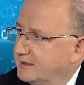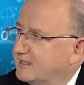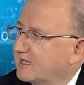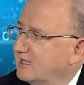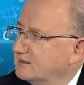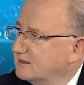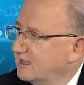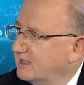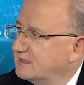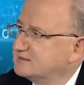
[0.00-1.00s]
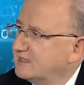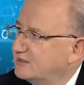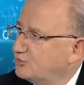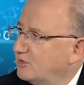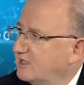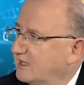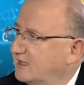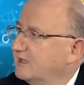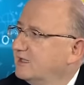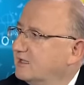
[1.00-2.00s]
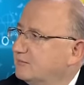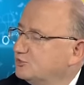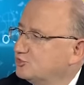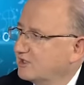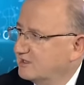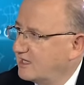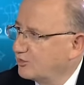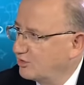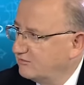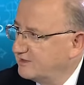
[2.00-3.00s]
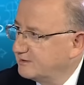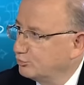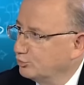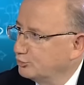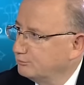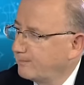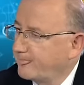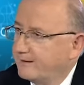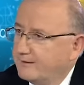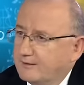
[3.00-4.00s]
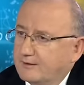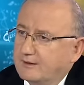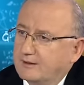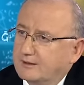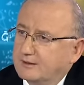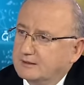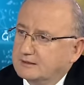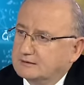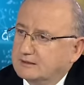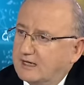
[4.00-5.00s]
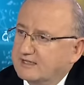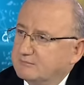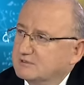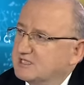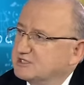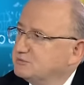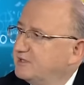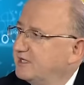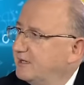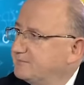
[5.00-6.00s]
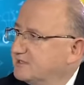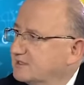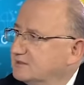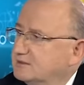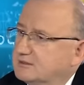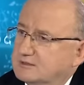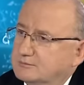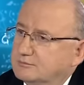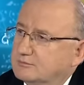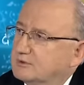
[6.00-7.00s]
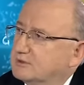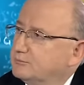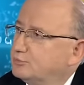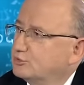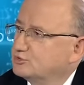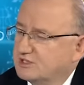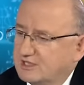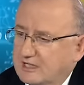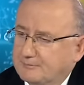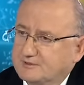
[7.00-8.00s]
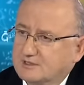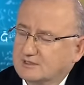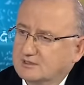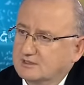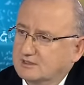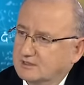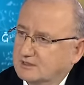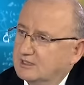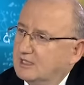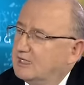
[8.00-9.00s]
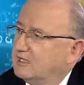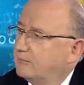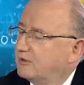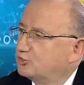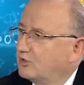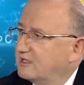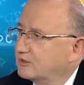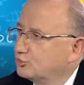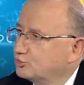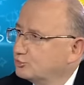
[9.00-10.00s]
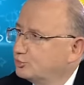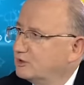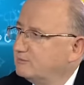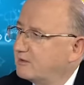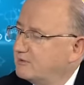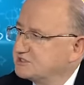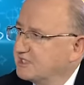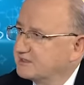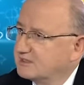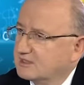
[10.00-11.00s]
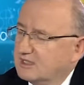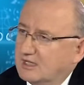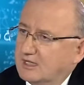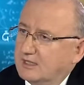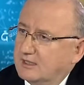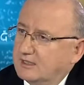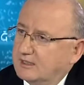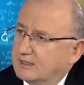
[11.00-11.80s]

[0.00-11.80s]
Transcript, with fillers: dekanlığa, senatörlüğe birçok idari görevlerde bulundum e, akademik çalışmalar yaptık, e, projeler yaptık, e, laboratuvarlar kurduk, programlar başlattık. E,